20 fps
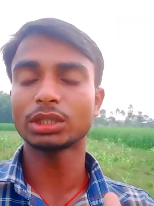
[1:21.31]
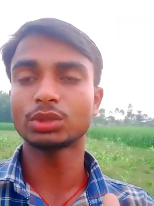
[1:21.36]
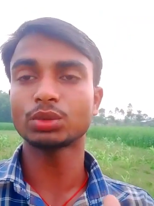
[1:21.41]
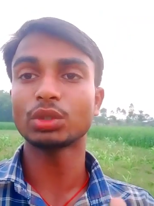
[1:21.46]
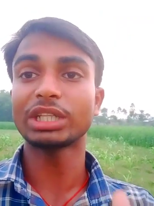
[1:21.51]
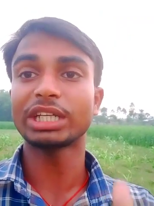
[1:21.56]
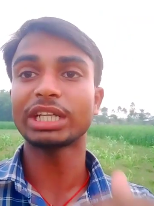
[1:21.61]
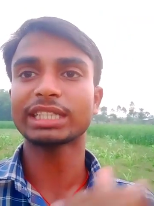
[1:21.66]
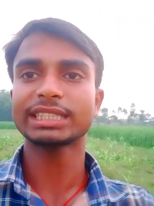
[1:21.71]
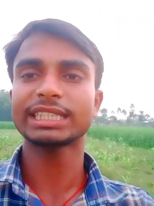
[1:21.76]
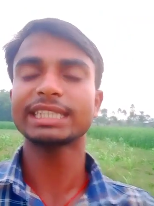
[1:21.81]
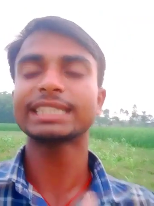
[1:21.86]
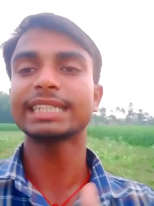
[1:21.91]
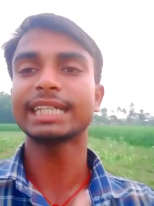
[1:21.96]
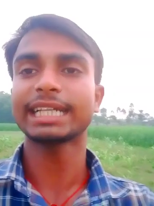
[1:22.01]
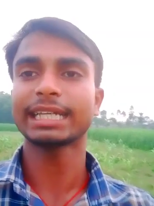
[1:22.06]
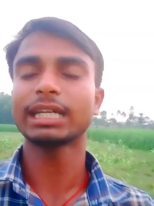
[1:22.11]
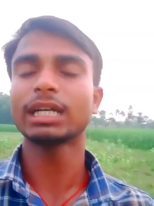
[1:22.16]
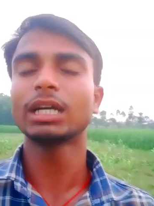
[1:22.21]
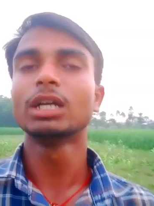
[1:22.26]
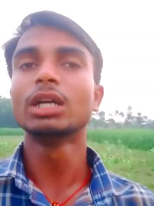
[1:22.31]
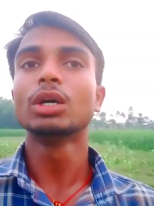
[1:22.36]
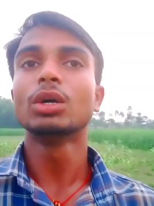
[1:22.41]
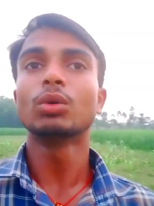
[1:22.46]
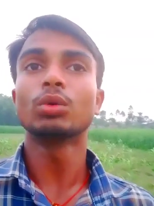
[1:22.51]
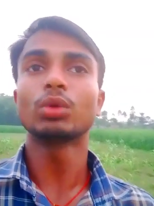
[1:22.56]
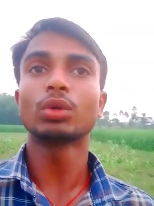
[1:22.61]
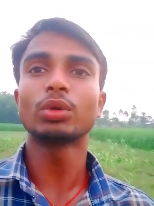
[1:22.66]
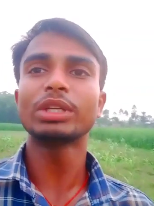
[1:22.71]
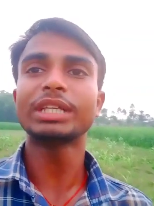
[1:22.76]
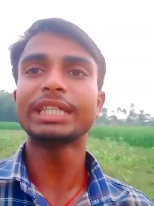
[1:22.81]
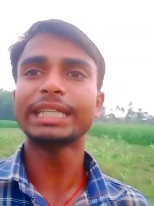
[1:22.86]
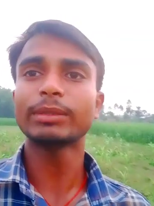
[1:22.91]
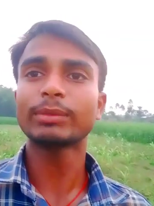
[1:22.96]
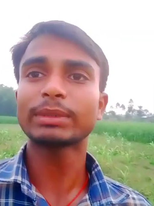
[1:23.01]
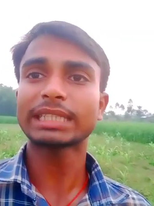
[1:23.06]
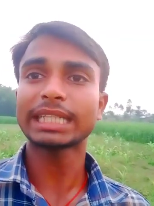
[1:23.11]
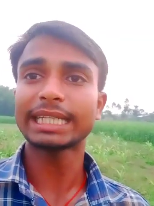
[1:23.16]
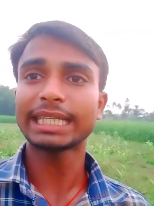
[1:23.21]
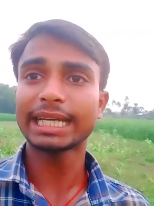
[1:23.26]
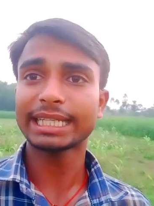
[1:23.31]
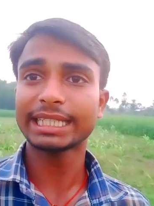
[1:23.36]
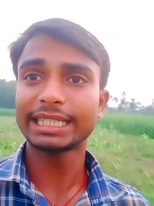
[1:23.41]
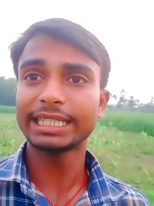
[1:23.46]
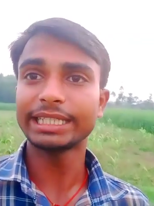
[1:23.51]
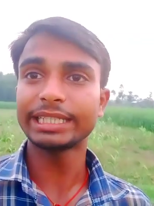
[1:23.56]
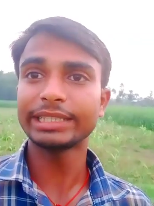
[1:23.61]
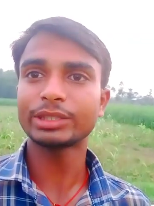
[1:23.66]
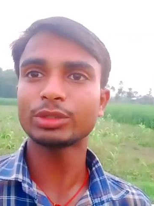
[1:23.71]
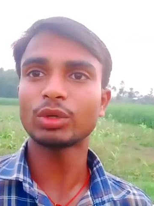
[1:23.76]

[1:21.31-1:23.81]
जो निरीक्षण किया गया उन्होंने ये बताया कि जो